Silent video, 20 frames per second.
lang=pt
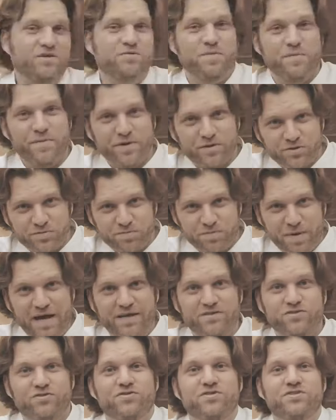dar os primeiros
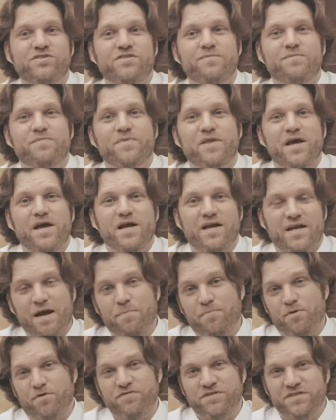passos
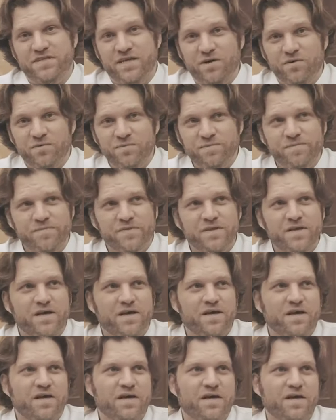na profissão
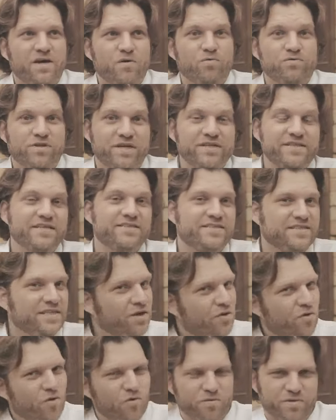com
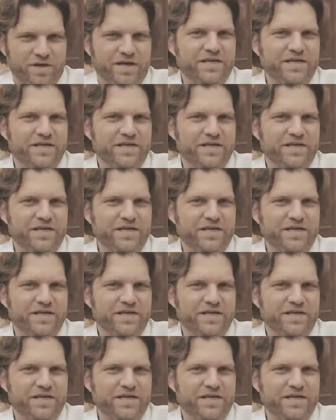35